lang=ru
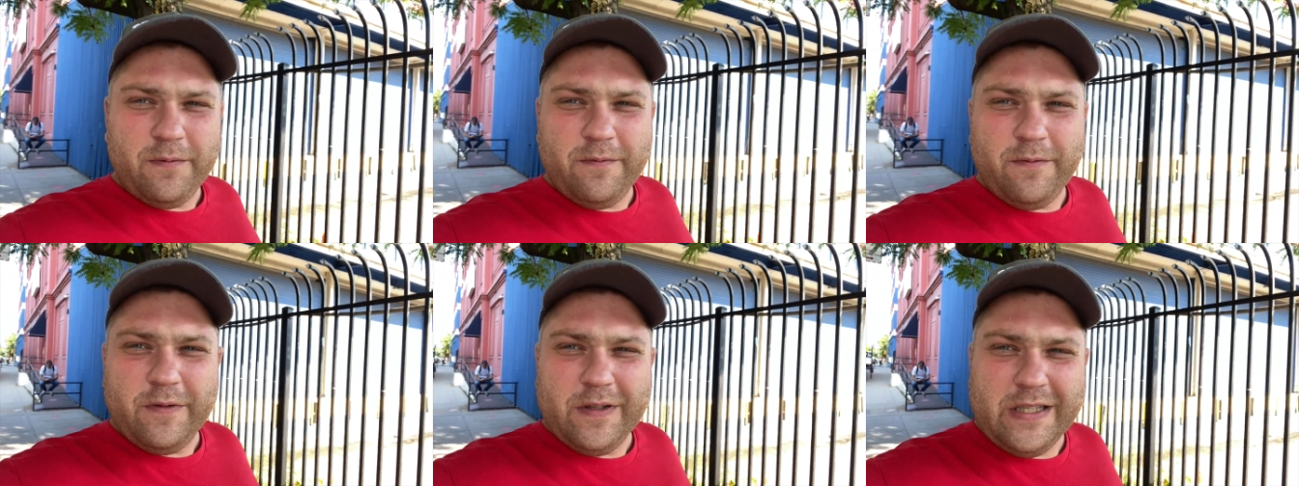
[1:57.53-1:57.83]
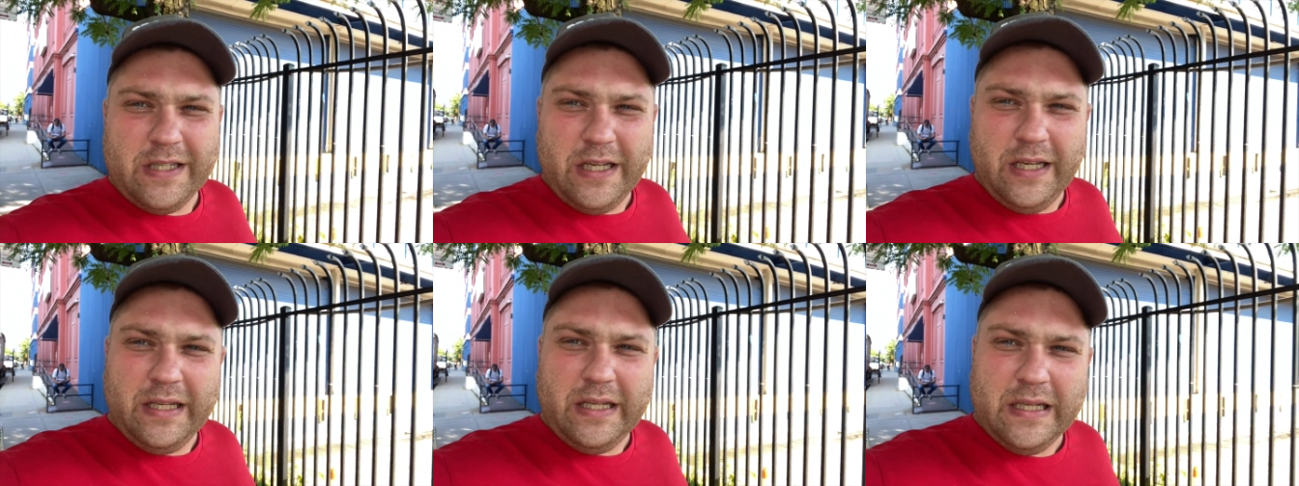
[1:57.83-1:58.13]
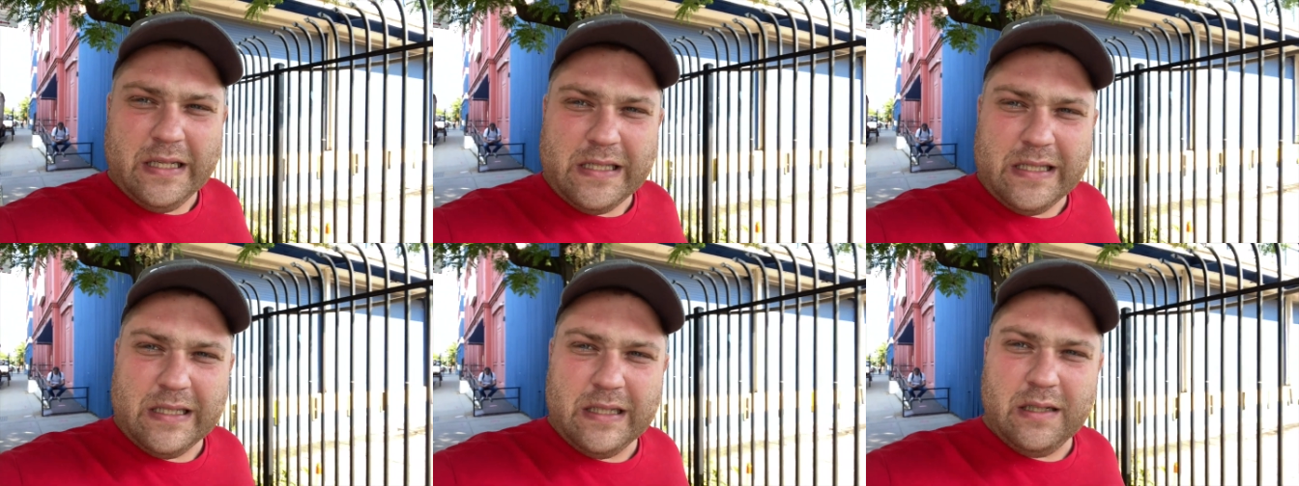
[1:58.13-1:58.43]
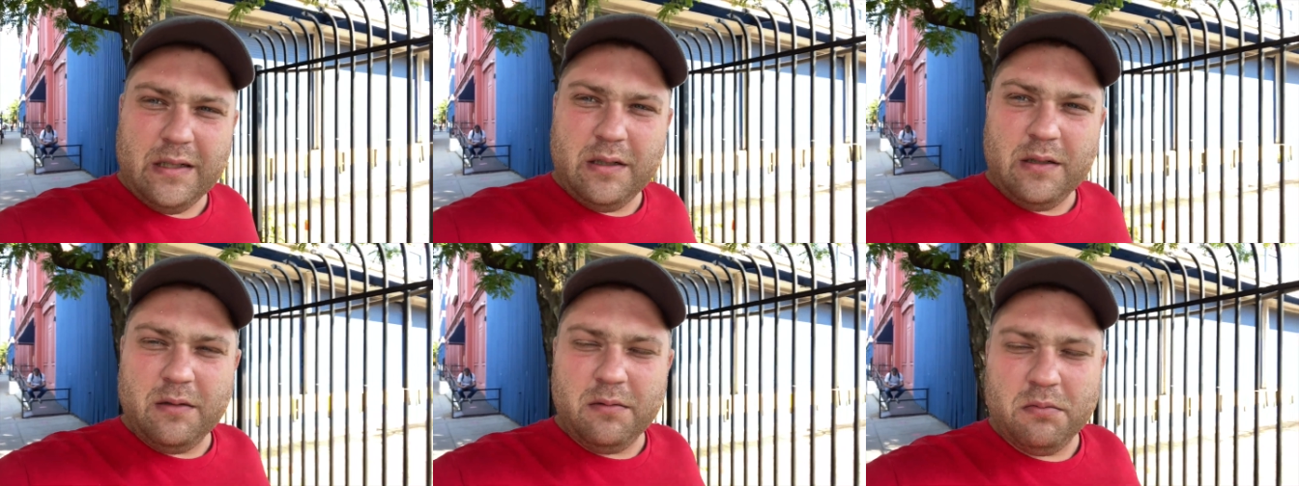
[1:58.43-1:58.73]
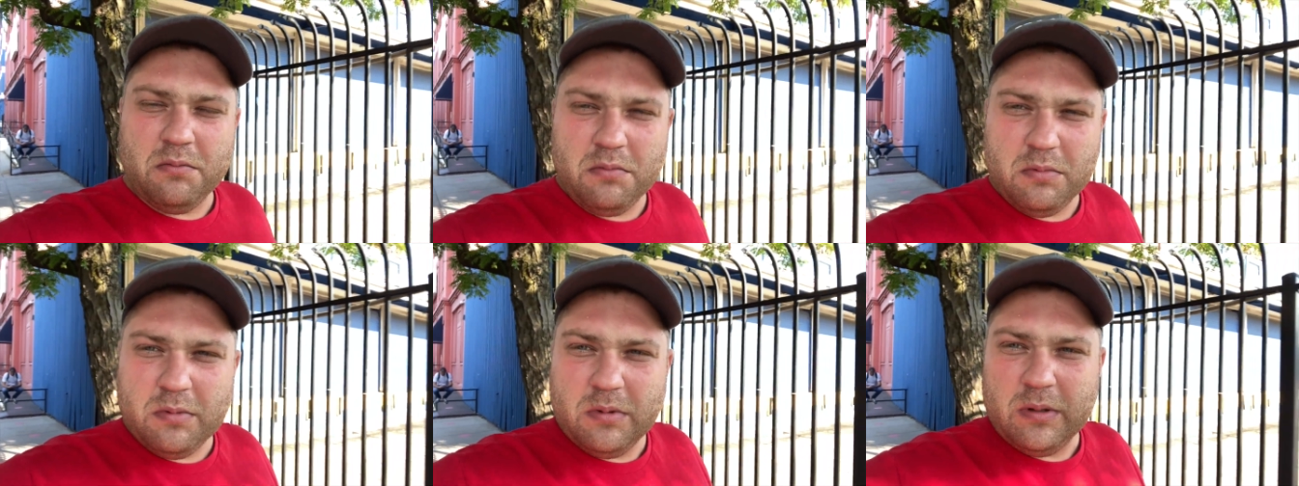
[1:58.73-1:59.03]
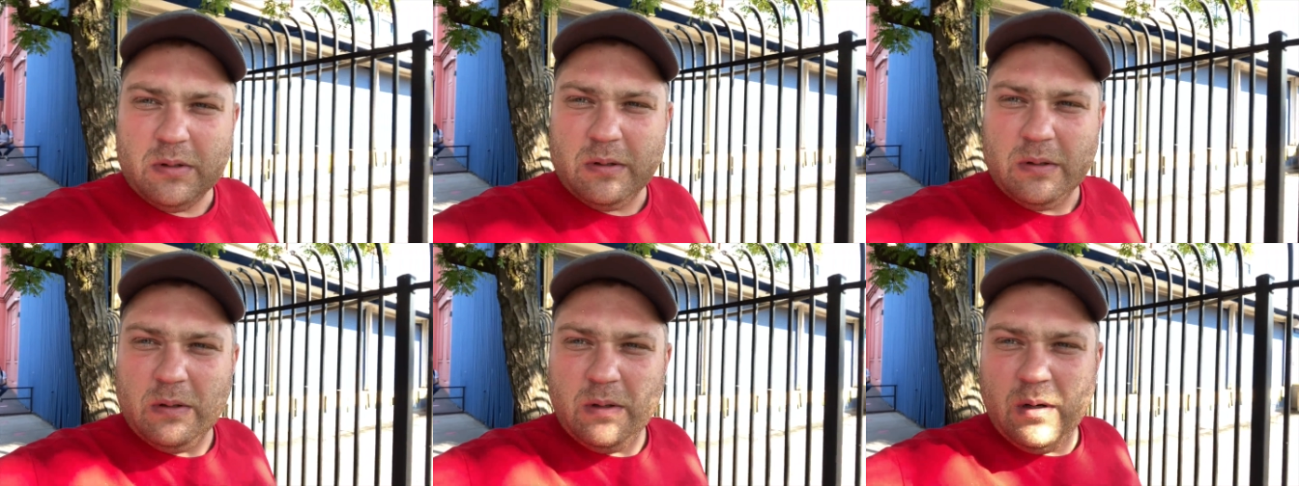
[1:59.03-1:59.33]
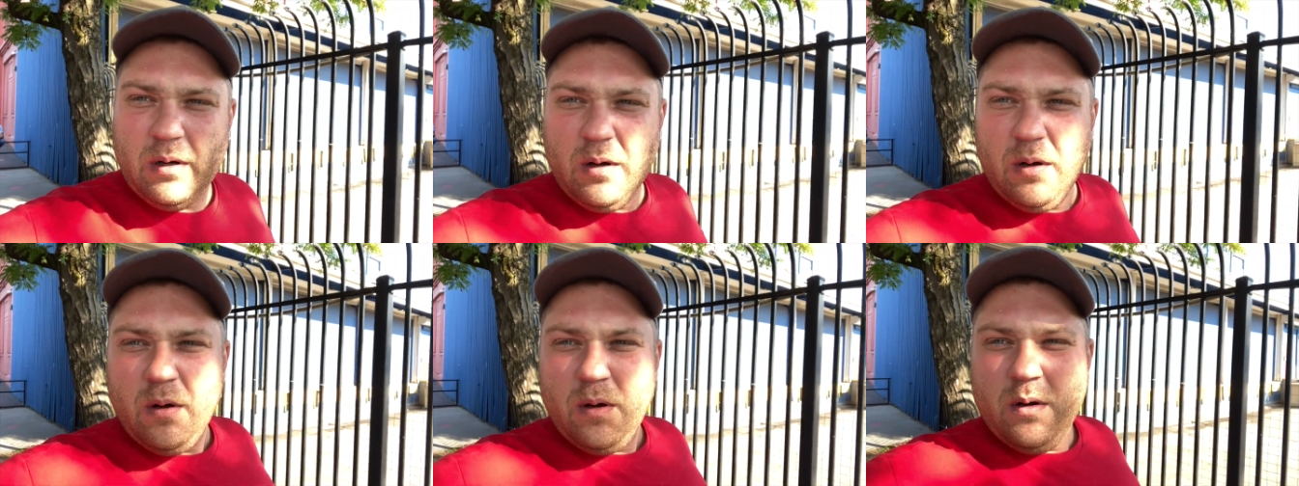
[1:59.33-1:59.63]
восхититься
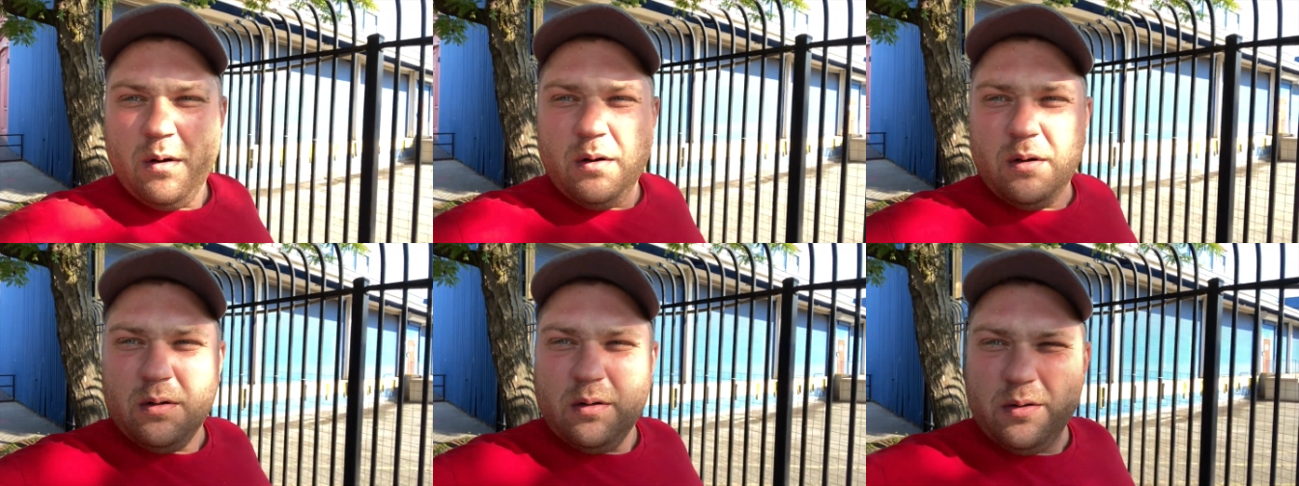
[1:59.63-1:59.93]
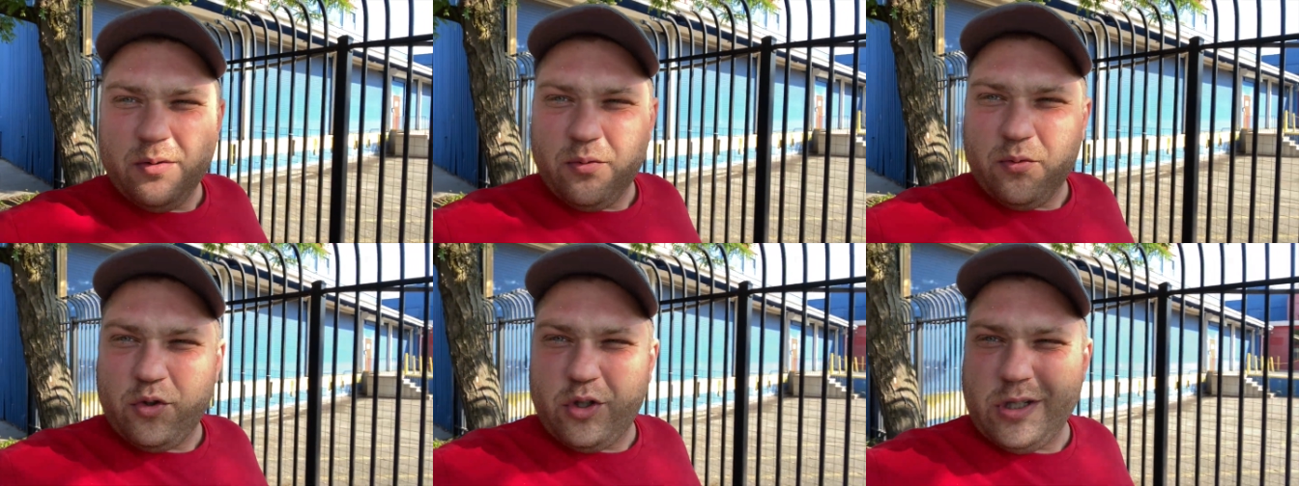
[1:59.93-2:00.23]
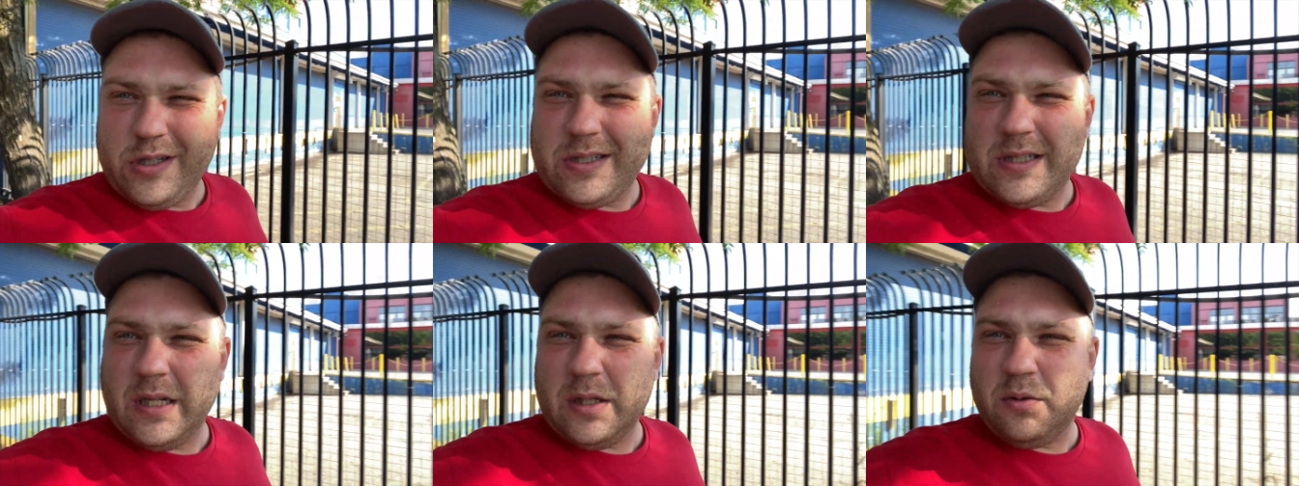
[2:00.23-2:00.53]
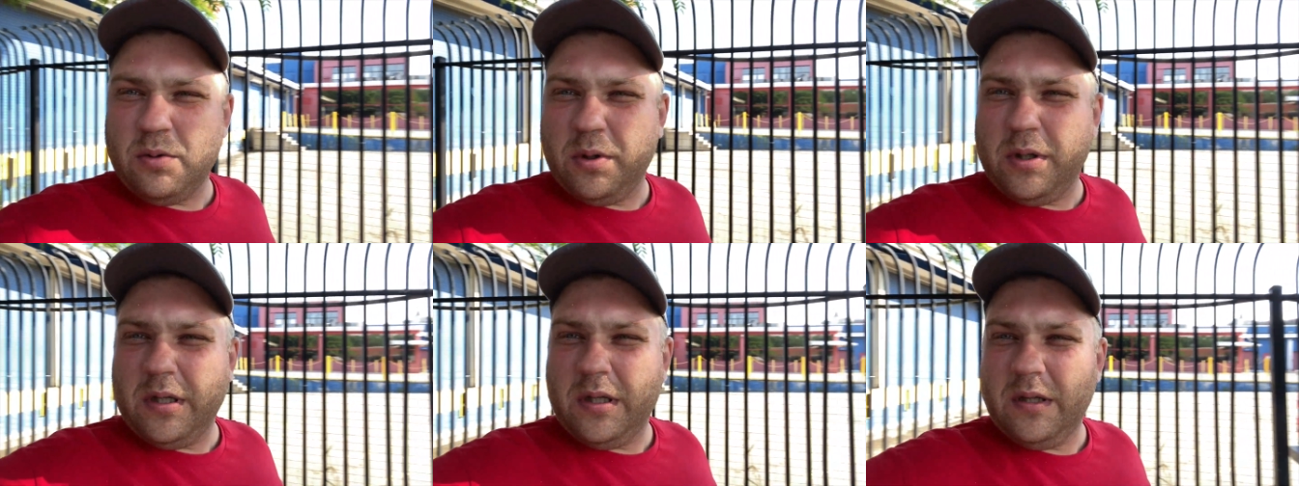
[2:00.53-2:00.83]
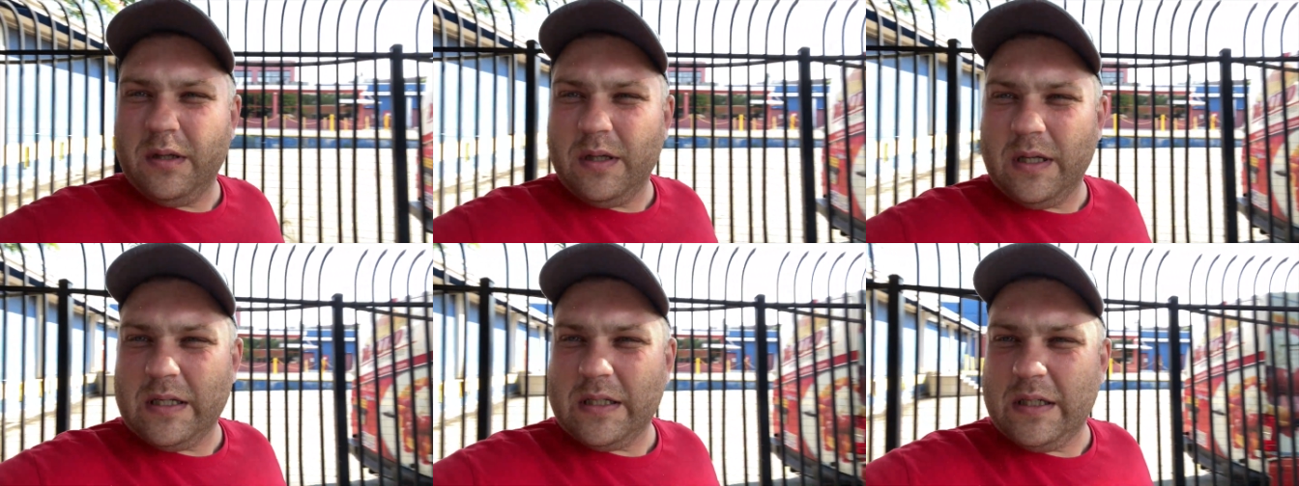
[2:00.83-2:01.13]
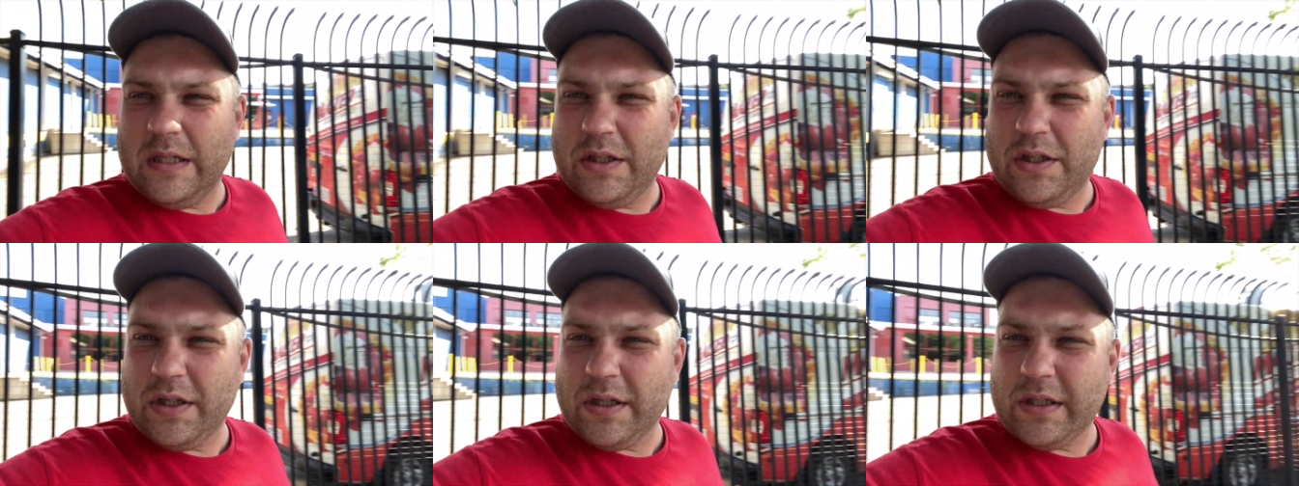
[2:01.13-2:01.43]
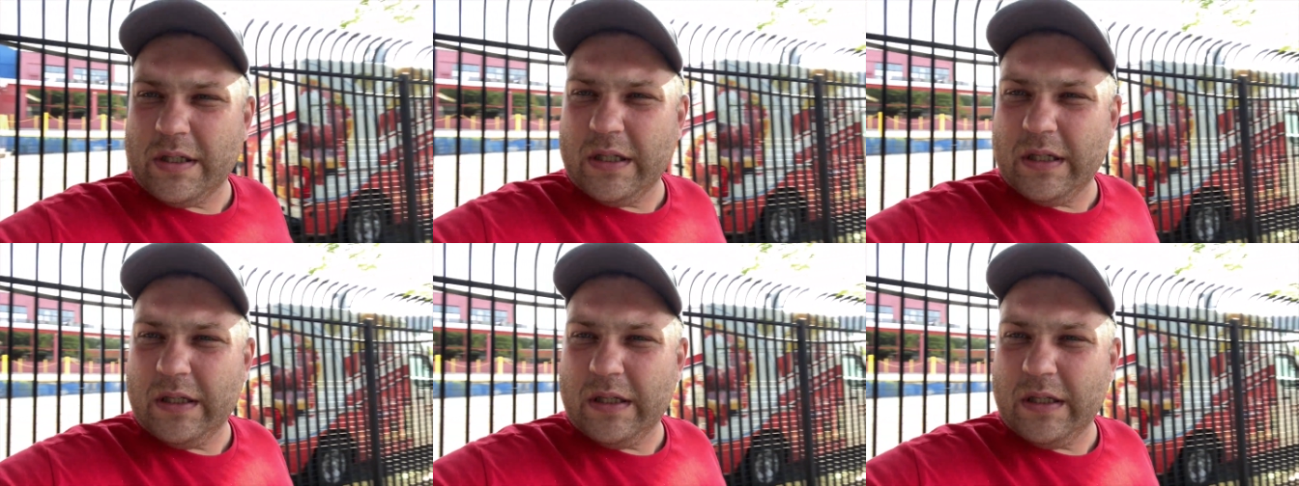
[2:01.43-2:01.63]
чистотой, если честно,